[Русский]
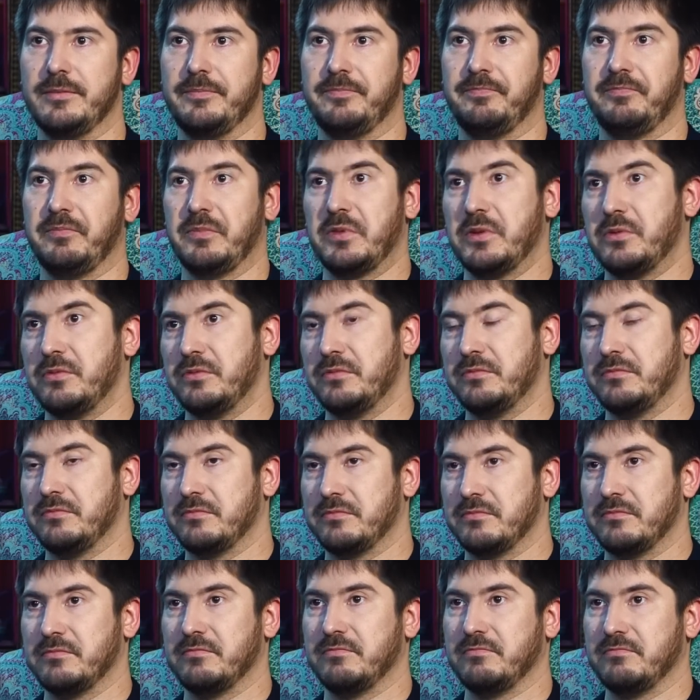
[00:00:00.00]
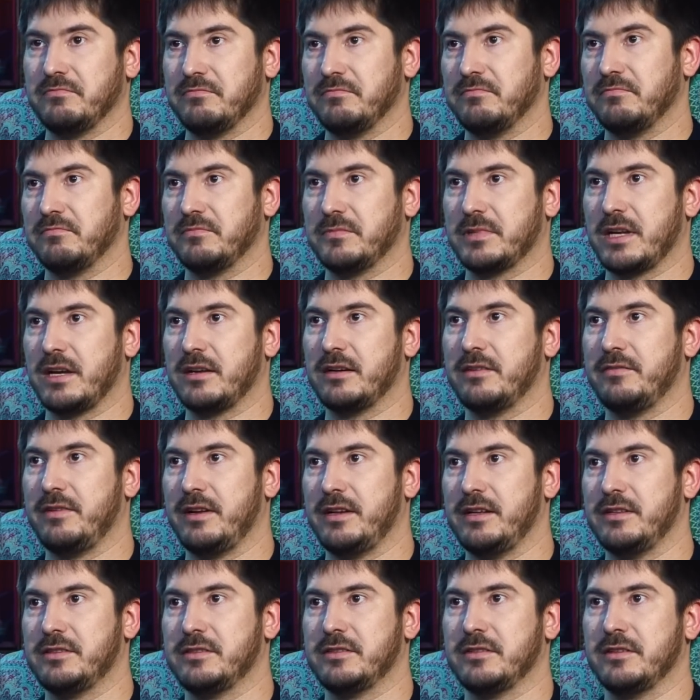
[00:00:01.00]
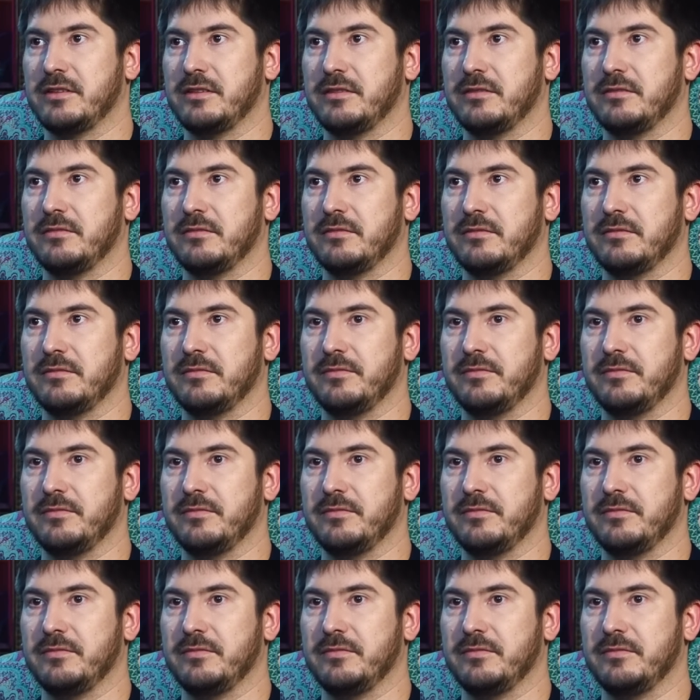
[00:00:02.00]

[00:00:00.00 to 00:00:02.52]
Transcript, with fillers: Ну, как говорится,